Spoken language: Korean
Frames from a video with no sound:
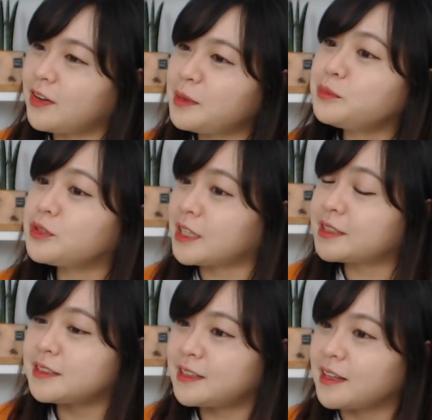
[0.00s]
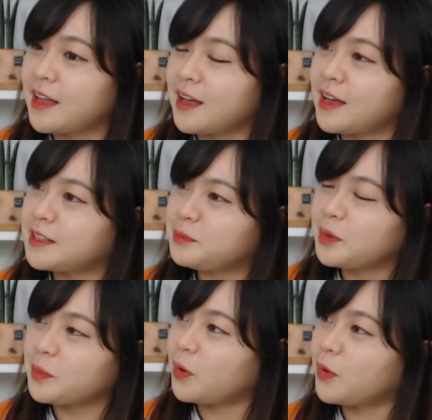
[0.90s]
한물 갔을 때나
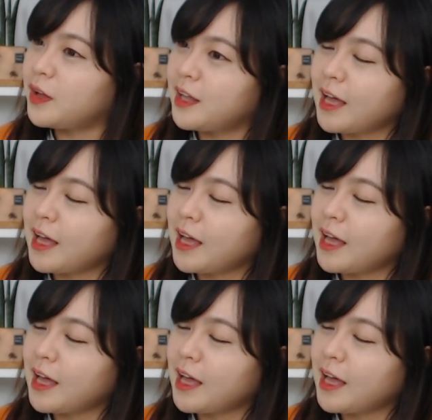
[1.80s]
아니면 뭐